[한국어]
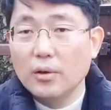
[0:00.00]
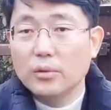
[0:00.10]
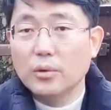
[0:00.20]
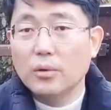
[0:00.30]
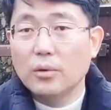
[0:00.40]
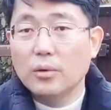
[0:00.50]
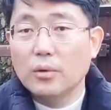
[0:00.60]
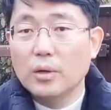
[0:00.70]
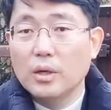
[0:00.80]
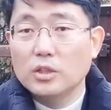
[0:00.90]

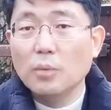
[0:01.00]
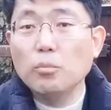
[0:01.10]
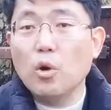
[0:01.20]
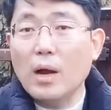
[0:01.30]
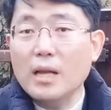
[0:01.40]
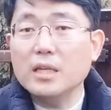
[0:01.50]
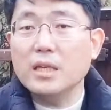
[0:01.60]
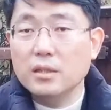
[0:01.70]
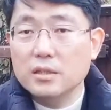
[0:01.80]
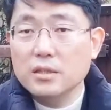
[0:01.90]
또 젊고 활기
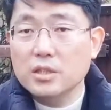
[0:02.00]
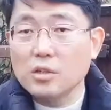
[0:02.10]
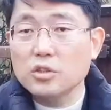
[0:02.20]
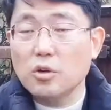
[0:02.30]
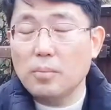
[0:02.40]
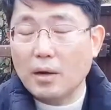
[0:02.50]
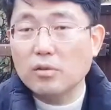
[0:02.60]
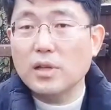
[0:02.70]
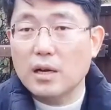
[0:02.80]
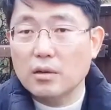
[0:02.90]
있는 정치로
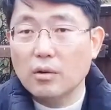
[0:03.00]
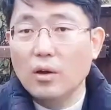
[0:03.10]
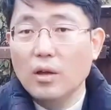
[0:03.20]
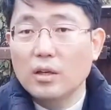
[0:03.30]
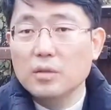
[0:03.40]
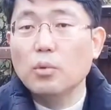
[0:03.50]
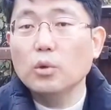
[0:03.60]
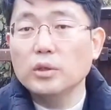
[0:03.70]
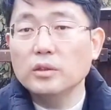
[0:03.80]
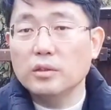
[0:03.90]
바꿔나가고 이
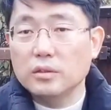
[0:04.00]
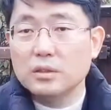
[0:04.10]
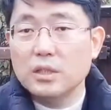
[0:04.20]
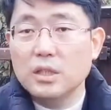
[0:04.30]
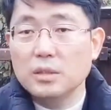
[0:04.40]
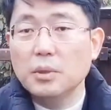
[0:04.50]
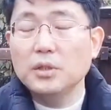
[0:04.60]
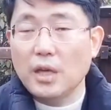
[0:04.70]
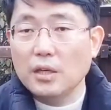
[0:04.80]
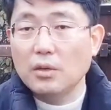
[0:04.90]
모든 것들이
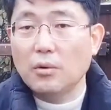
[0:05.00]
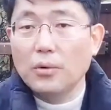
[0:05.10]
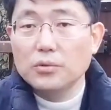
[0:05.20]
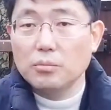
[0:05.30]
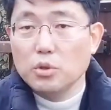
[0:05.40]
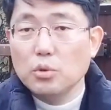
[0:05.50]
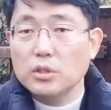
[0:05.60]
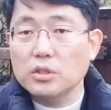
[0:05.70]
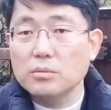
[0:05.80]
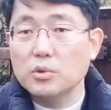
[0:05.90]
이번 계기로 좀
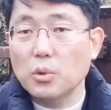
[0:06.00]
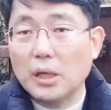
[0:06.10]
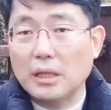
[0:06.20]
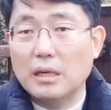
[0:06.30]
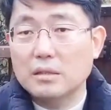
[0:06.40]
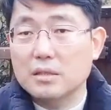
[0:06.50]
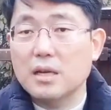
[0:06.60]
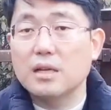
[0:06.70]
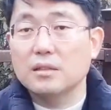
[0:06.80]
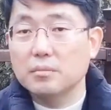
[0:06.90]
이루어졌으면 좋겠다 그런
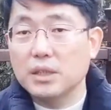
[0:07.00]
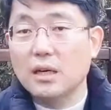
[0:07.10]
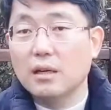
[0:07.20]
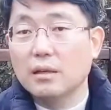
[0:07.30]
생각이 듭니다.